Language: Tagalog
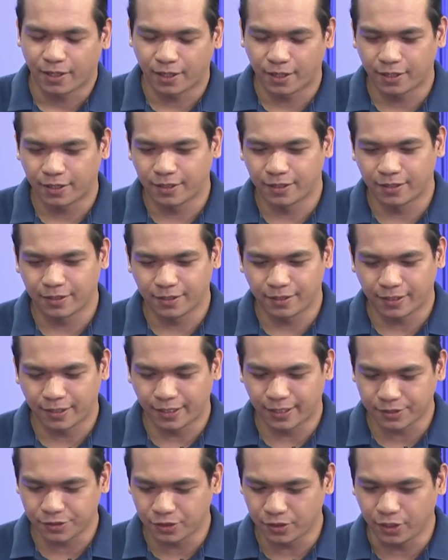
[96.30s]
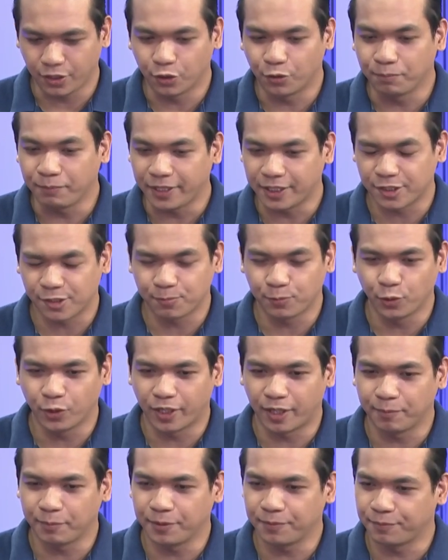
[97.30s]
Uh, ah, actually, yung meats po
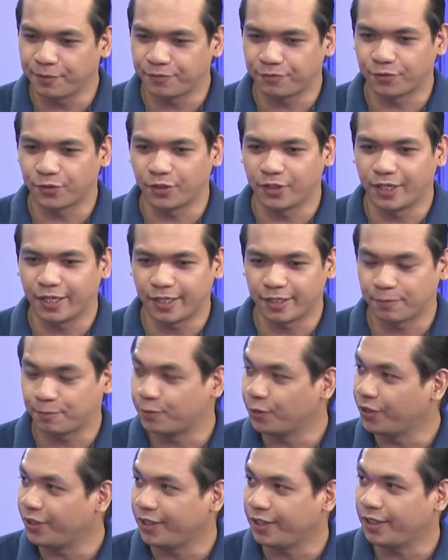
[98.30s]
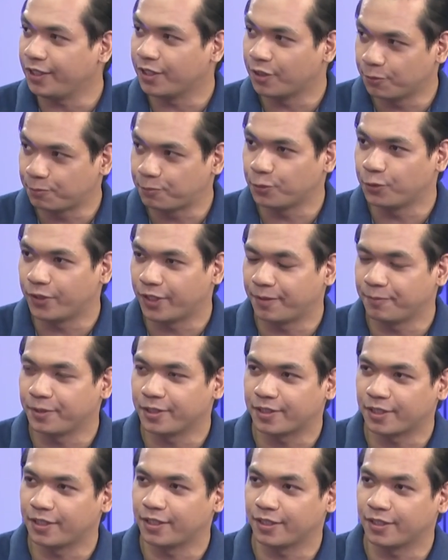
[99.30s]
namin before, lahat po iniihaw po
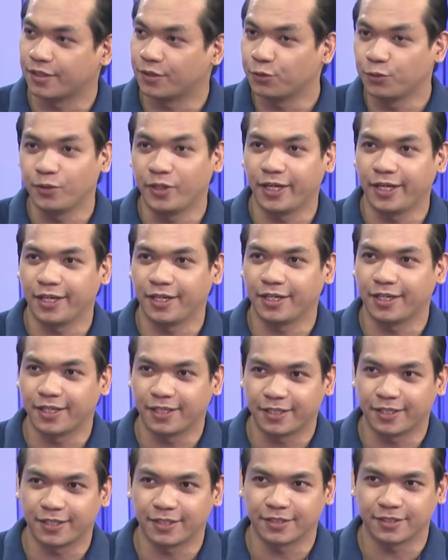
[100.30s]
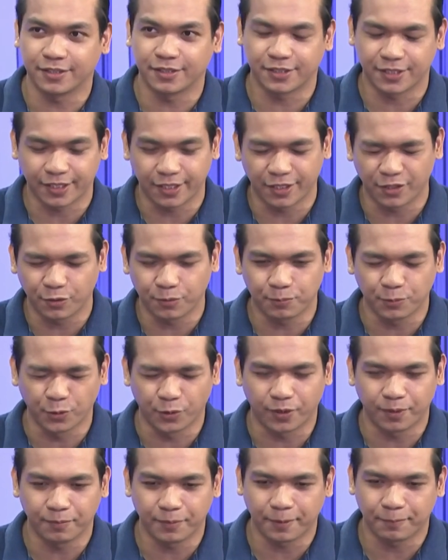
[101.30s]
namin talaga. Uling, mm -hmm. ganyan. Sa ganun
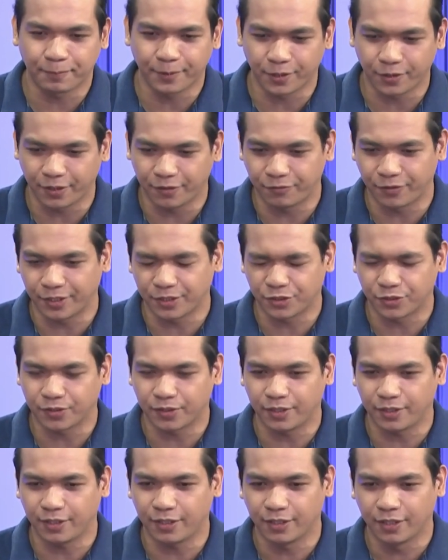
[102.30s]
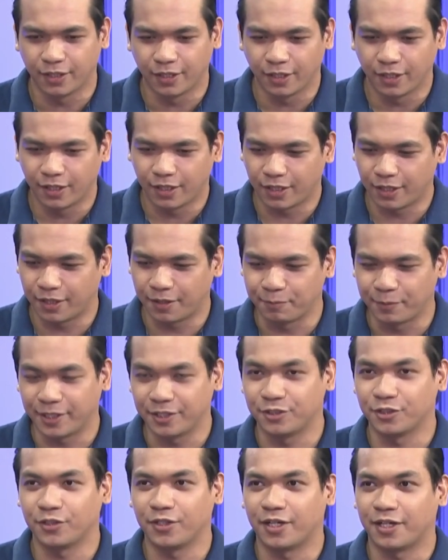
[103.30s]
po kami. Pero eventually, uh,
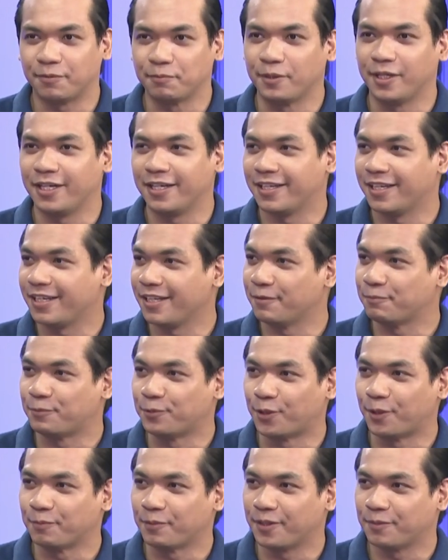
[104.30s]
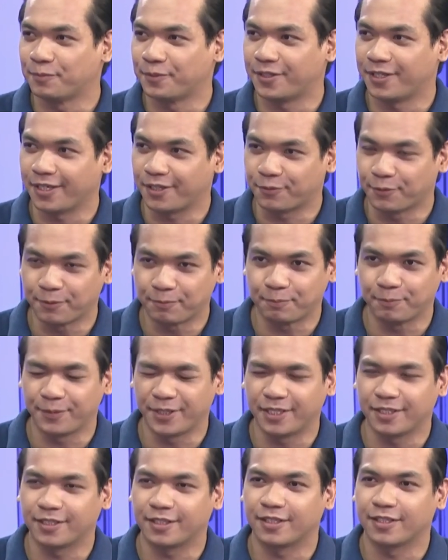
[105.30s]
medyo nakabili na rin po kami ng mga
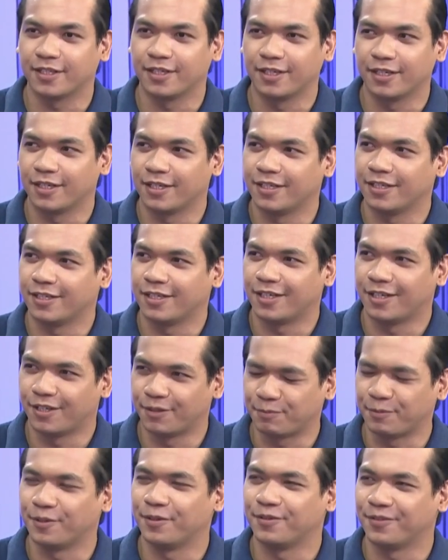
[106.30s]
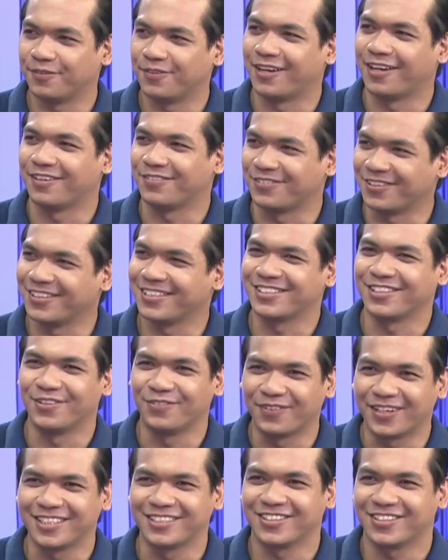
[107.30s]
equipment. Oh, Nag-upgrade. So
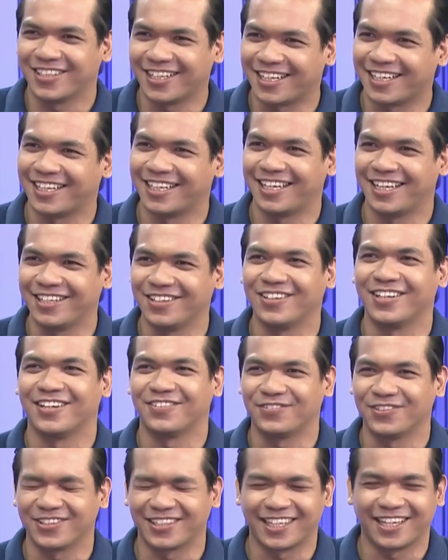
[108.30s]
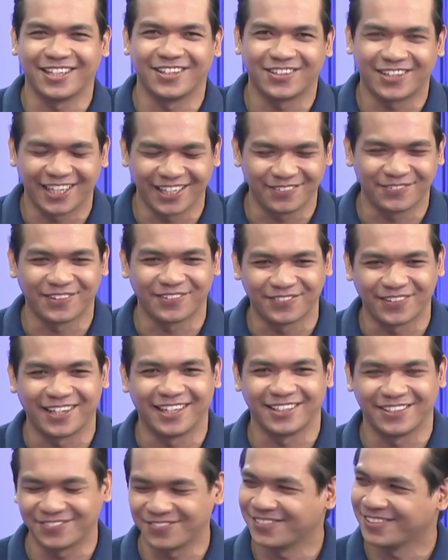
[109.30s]
medyo oh, naka-ano na po tayo kahit pa
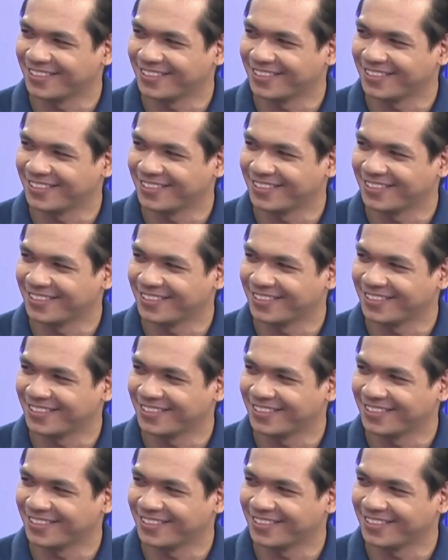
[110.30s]
paano. Oo,